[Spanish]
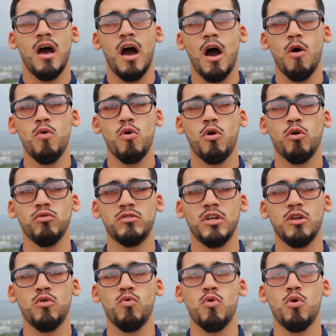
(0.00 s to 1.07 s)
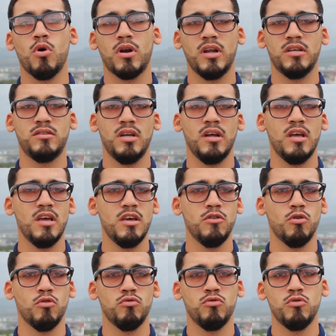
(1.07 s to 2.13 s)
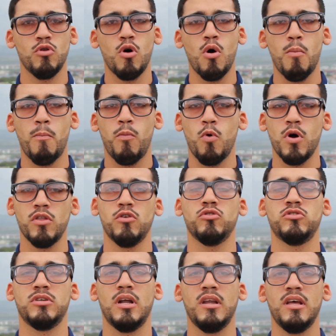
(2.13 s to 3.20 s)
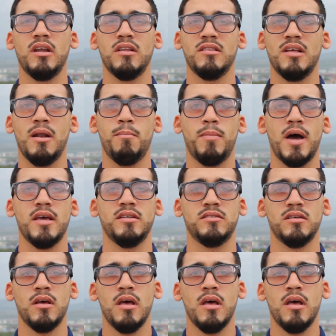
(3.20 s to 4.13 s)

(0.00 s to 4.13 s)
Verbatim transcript: aún continúo restringido, no puedo salir del país.